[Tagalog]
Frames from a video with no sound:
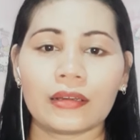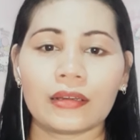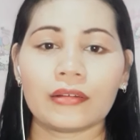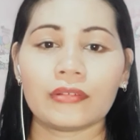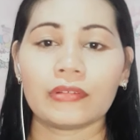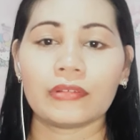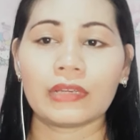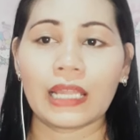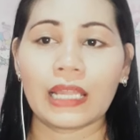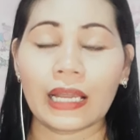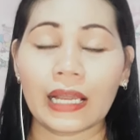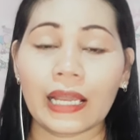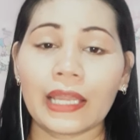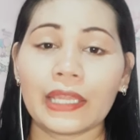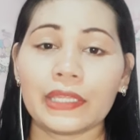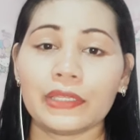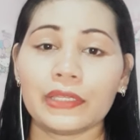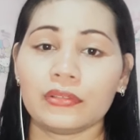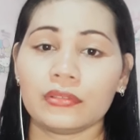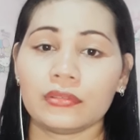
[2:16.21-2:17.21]
wala
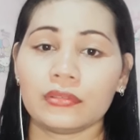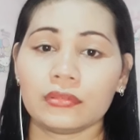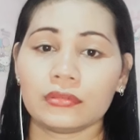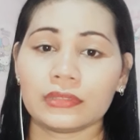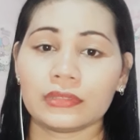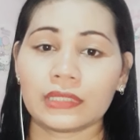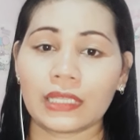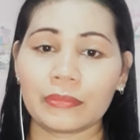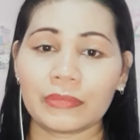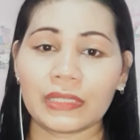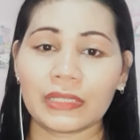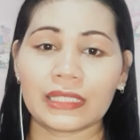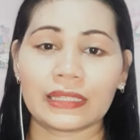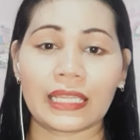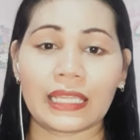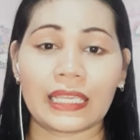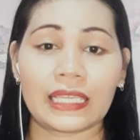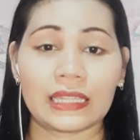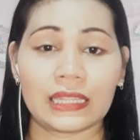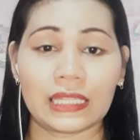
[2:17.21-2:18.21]
kayong damit
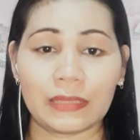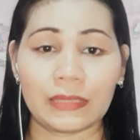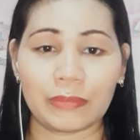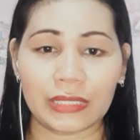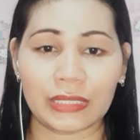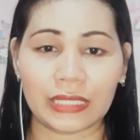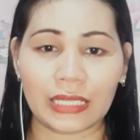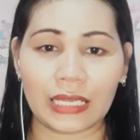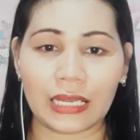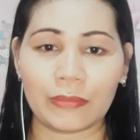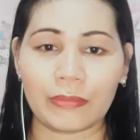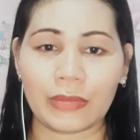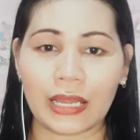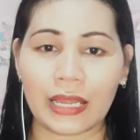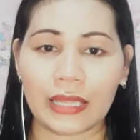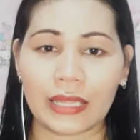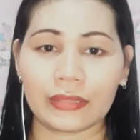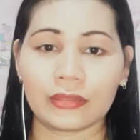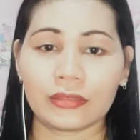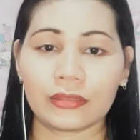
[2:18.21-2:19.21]
na hindi pa
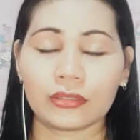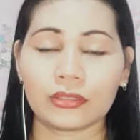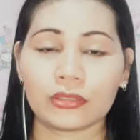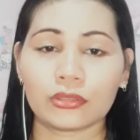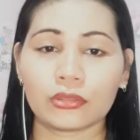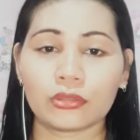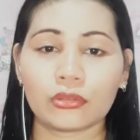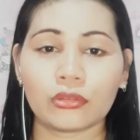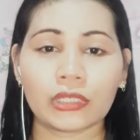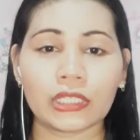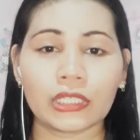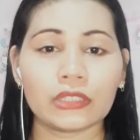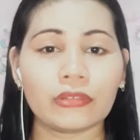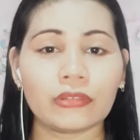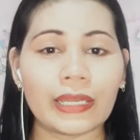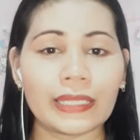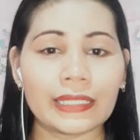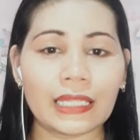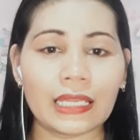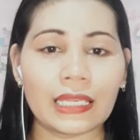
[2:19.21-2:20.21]
nalabahan, kung ito
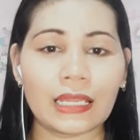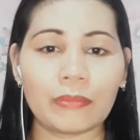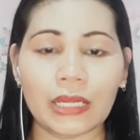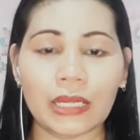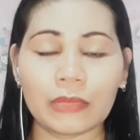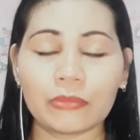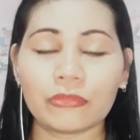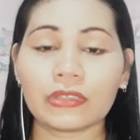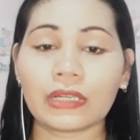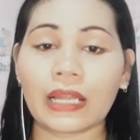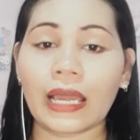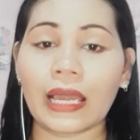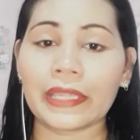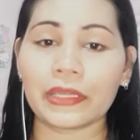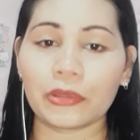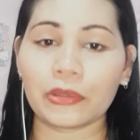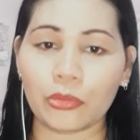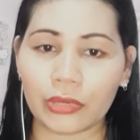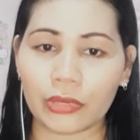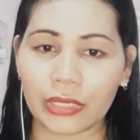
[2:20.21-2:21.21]
ay nalabhan mo na ay
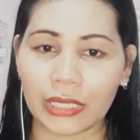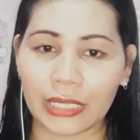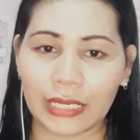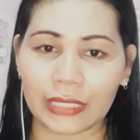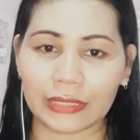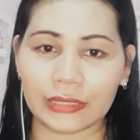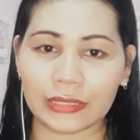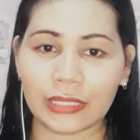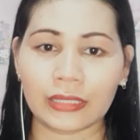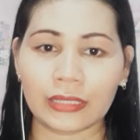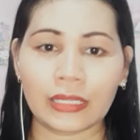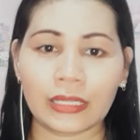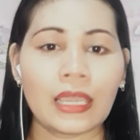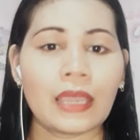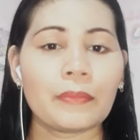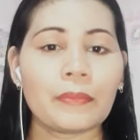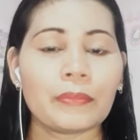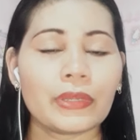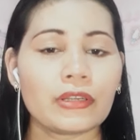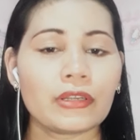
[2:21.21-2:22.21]
okay lang din.
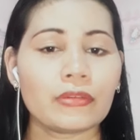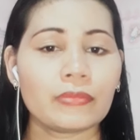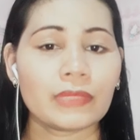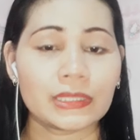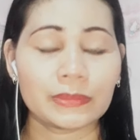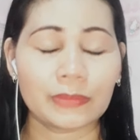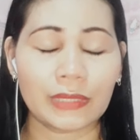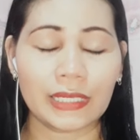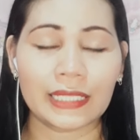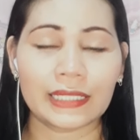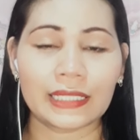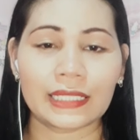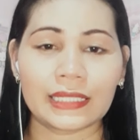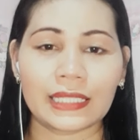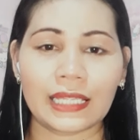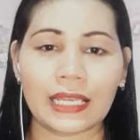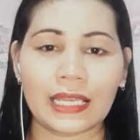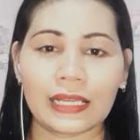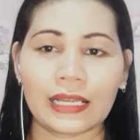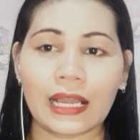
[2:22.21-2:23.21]
Pero mas maganda
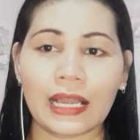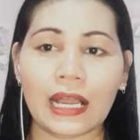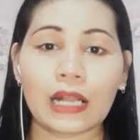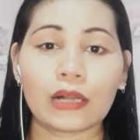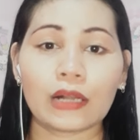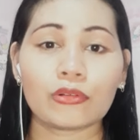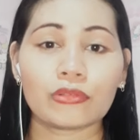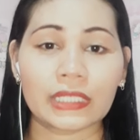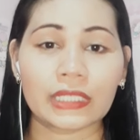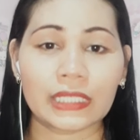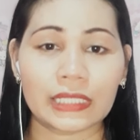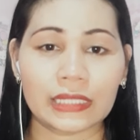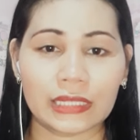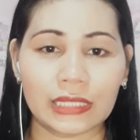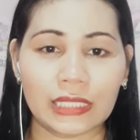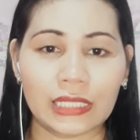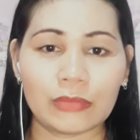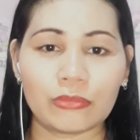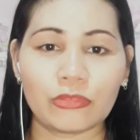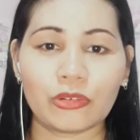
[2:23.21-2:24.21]
talaga kung
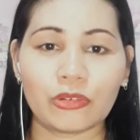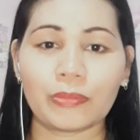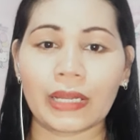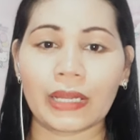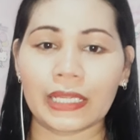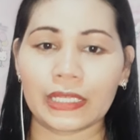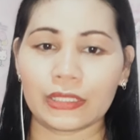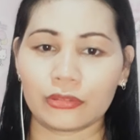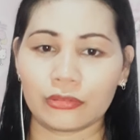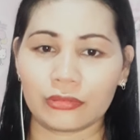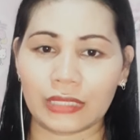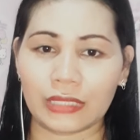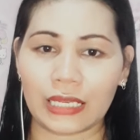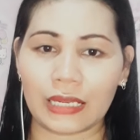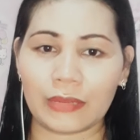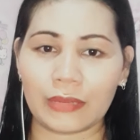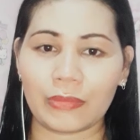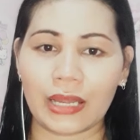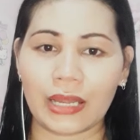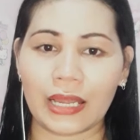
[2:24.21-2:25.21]
hindi mo pa ito
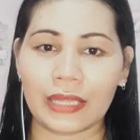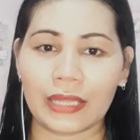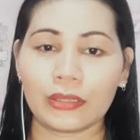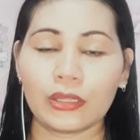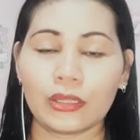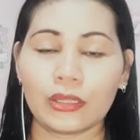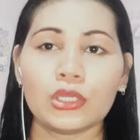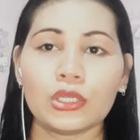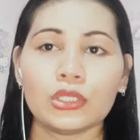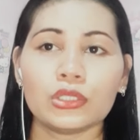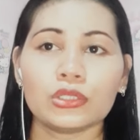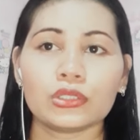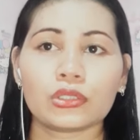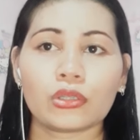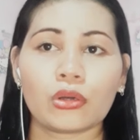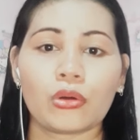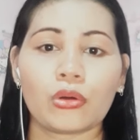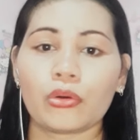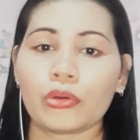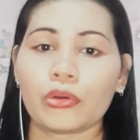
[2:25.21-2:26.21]
nalabhan.
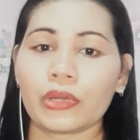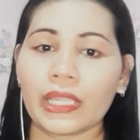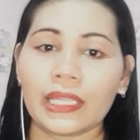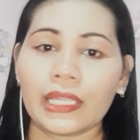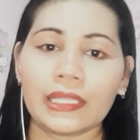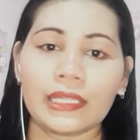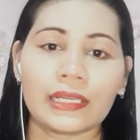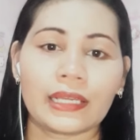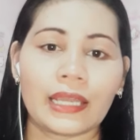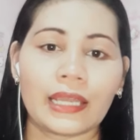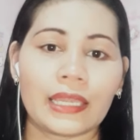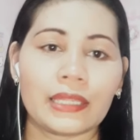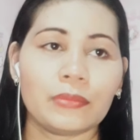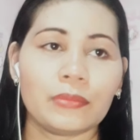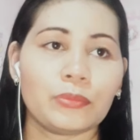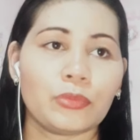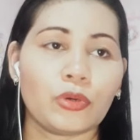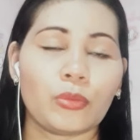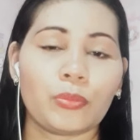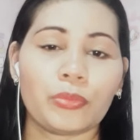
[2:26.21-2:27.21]
So, any kind
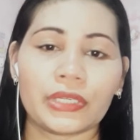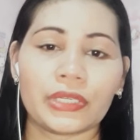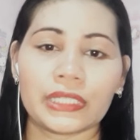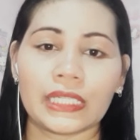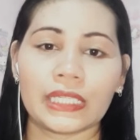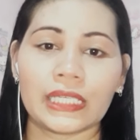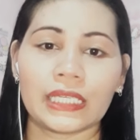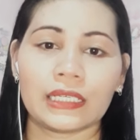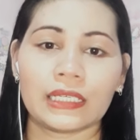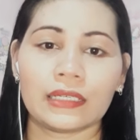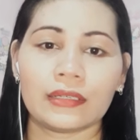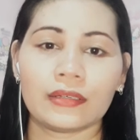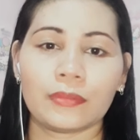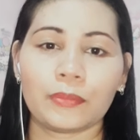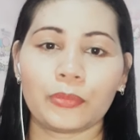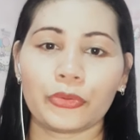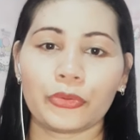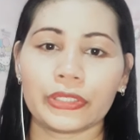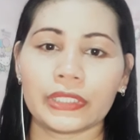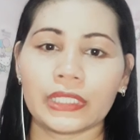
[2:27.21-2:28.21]
po, pwedeng,
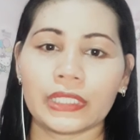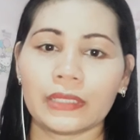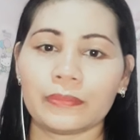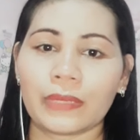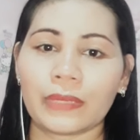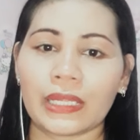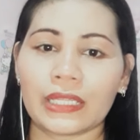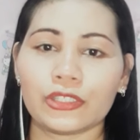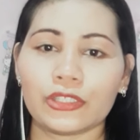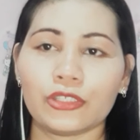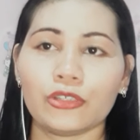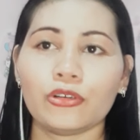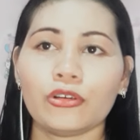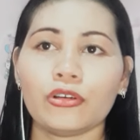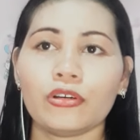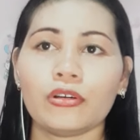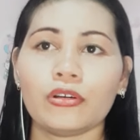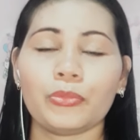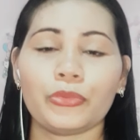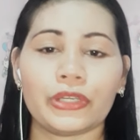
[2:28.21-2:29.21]
pwedeng
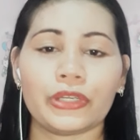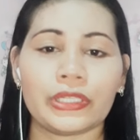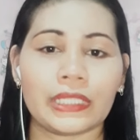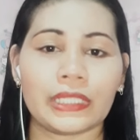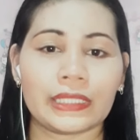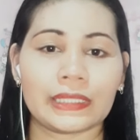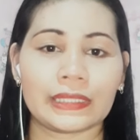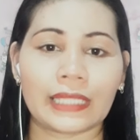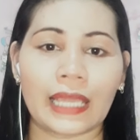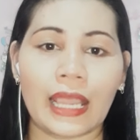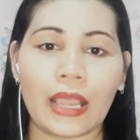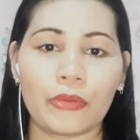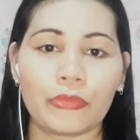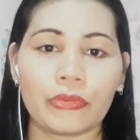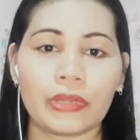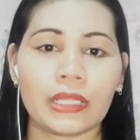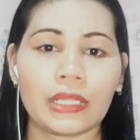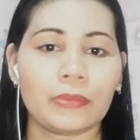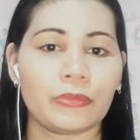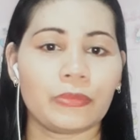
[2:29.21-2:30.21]
panyo, pwedeng
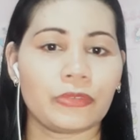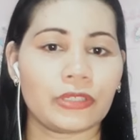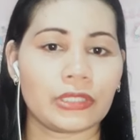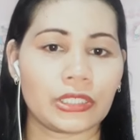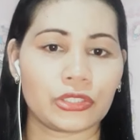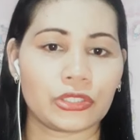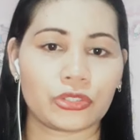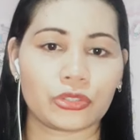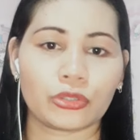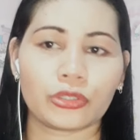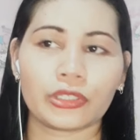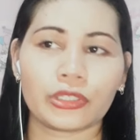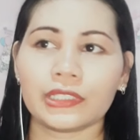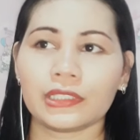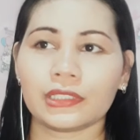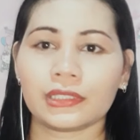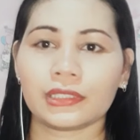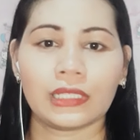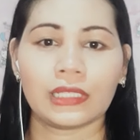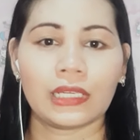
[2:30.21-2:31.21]
towel, pwedeng
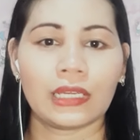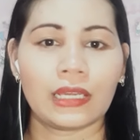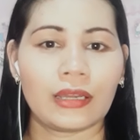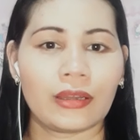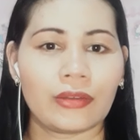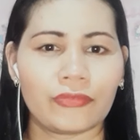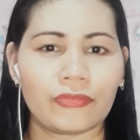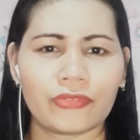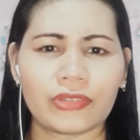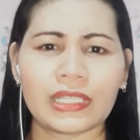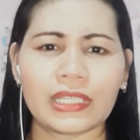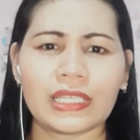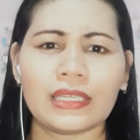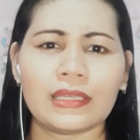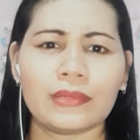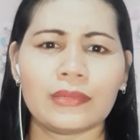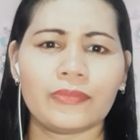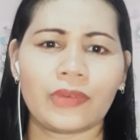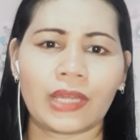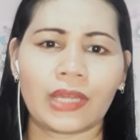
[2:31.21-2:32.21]
shorts,
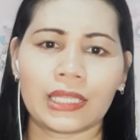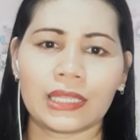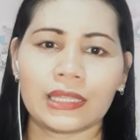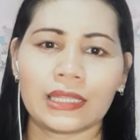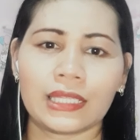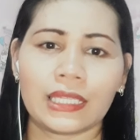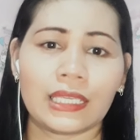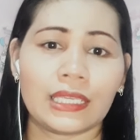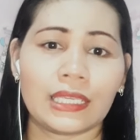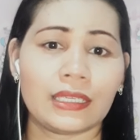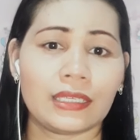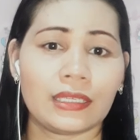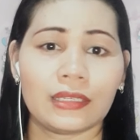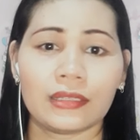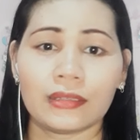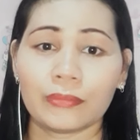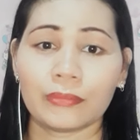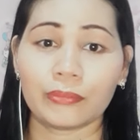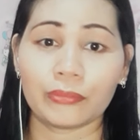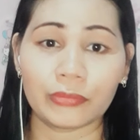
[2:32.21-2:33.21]
vri, panty,
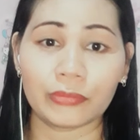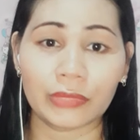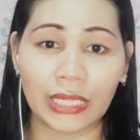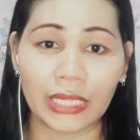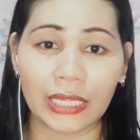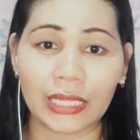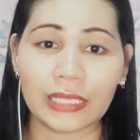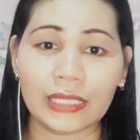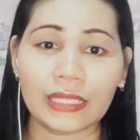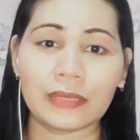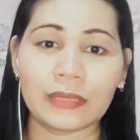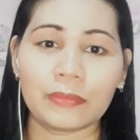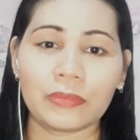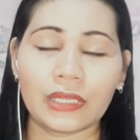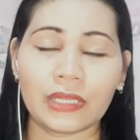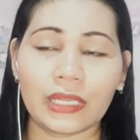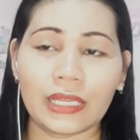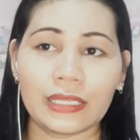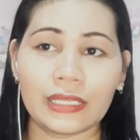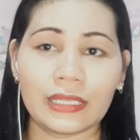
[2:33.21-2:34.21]
any,
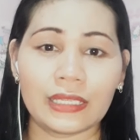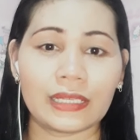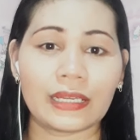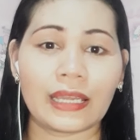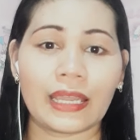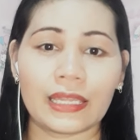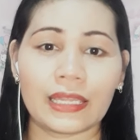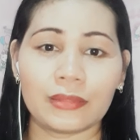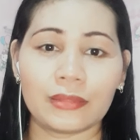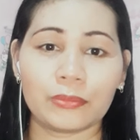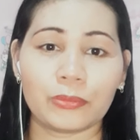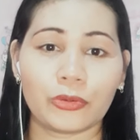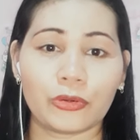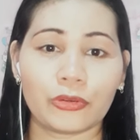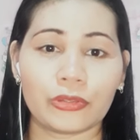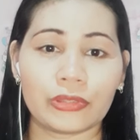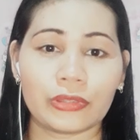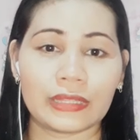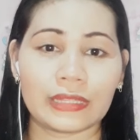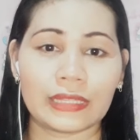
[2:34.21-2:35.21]
any kind
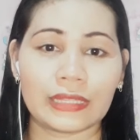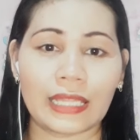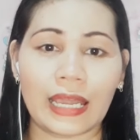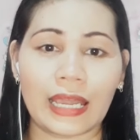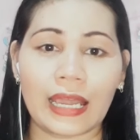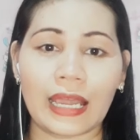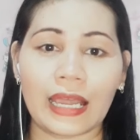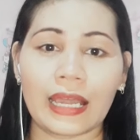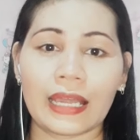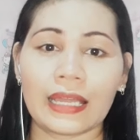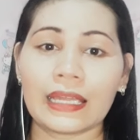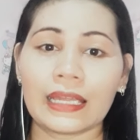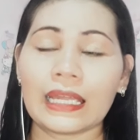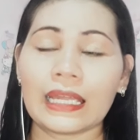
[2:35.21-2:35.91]
po na